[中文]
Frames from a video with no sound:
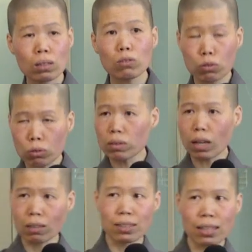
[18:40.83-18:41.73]
那虚云
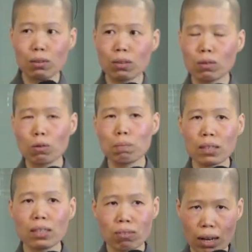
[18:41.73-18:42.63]
老和尚，我
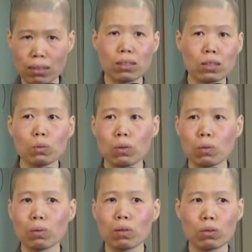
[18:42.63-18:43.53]
们那个法师就
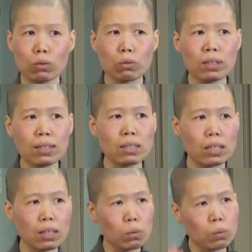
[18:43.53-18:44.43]
问我，我说那是
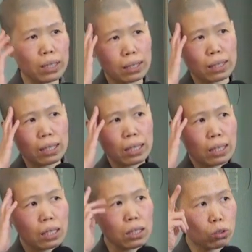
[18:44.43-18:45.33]
因为
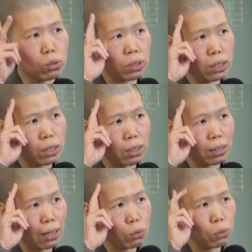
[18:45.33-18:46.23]
一个修行
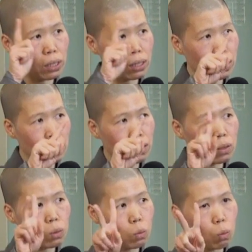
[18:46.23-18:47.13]
人他对
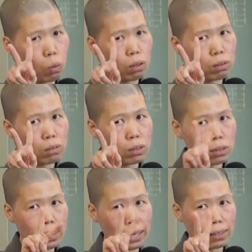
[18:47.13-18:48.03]
因果
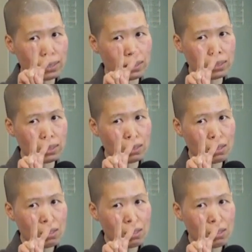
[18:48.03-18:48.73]
这两个字